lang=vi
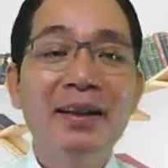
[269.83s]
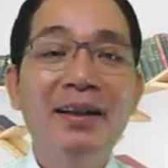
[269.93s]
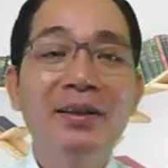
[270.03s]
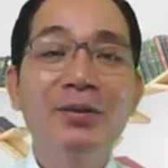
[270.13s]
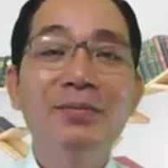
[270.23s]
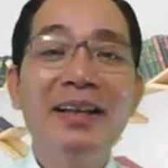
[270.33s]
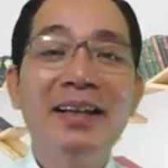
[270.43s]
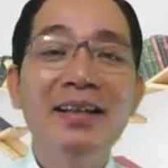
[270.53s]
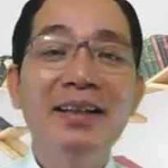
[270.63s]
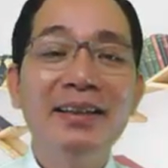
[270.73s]
à, chúng ta
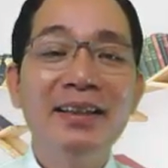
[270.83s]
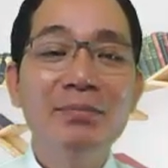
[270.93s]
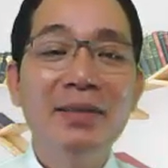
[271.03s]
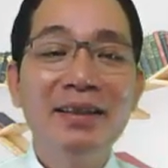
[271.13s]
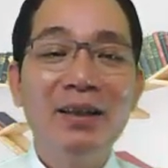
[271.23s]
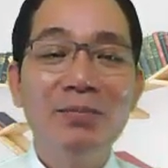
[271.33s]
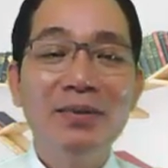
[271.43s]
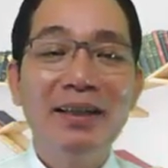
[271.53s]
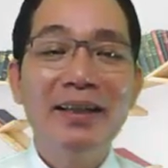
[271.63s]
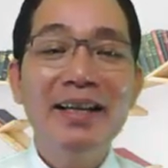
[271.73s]
thấy những cái từ mở rộng
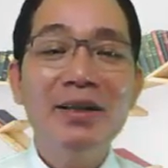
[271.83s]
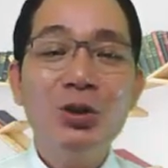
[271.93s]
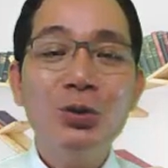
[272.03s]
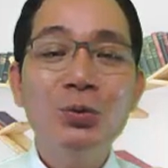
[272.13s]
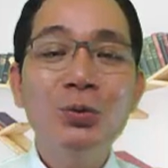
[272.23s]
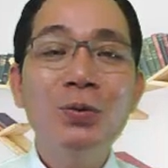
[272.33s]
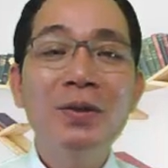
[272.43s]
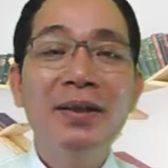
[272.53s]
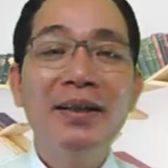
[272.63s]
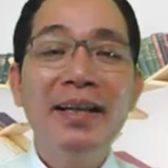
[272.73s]
là niên su
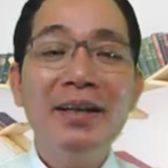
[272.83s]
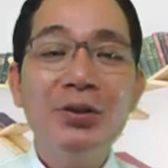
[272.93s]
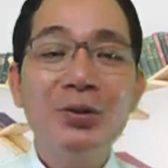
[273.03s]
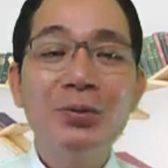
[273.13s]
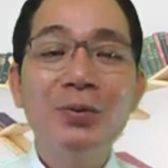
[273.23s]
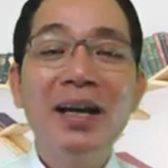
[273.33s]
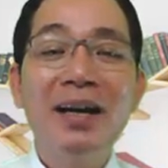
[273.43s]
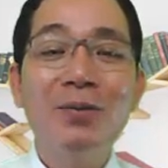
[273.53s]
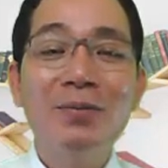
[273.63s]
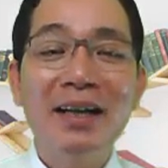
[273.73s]
niên su là
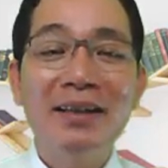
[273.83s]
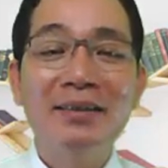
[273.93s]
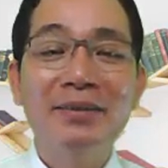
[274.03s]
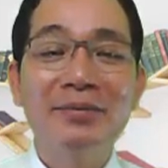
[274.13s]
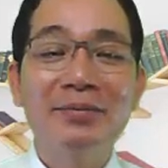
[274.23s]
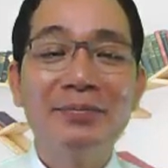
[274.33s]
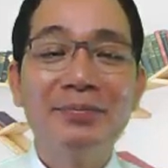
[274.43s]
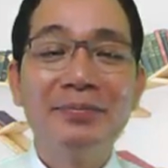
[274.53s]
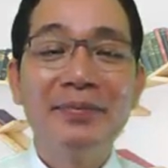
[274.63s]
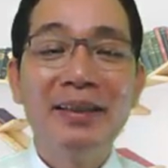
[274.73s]
học hành
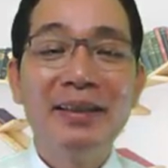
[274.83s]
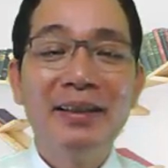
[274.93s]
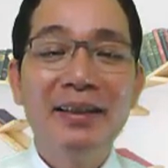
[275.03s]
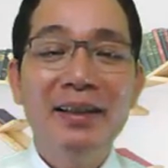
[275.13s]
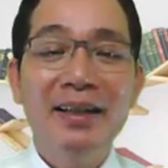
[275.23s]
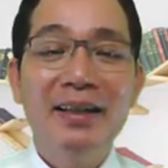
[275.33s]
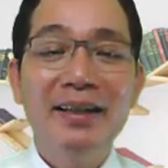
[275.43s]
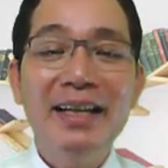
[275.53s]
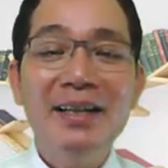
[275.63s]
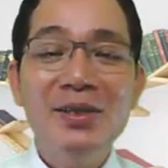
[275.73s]
à,
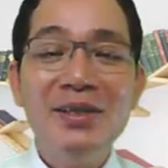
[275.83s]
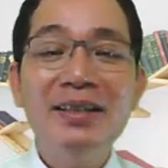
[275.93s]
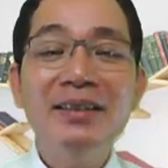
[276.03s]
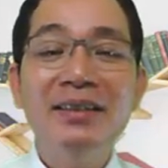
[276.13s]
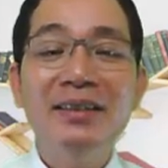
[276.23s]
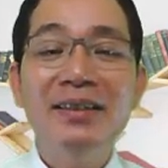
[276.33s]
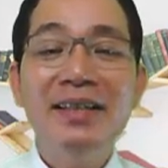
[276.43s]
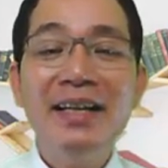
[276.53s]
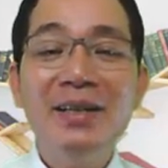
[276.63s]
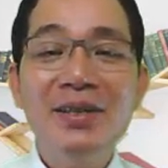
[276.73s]
niên chiên
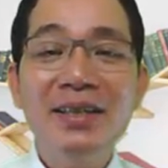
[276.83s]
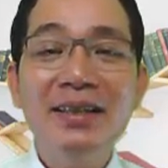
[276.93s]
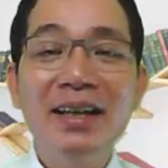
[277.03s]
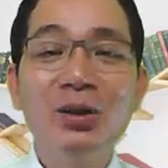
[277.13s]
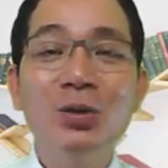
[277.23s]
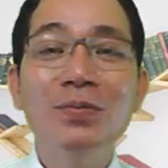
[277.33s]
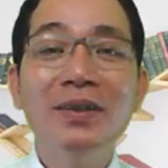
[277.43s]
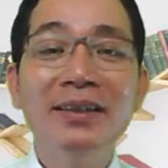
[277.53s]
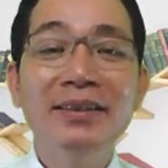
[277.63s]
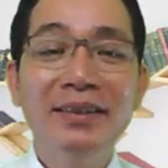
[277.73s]
niên chiên là tụng
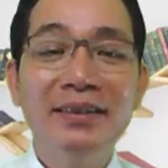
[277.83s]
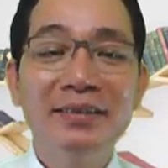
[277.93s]
kinh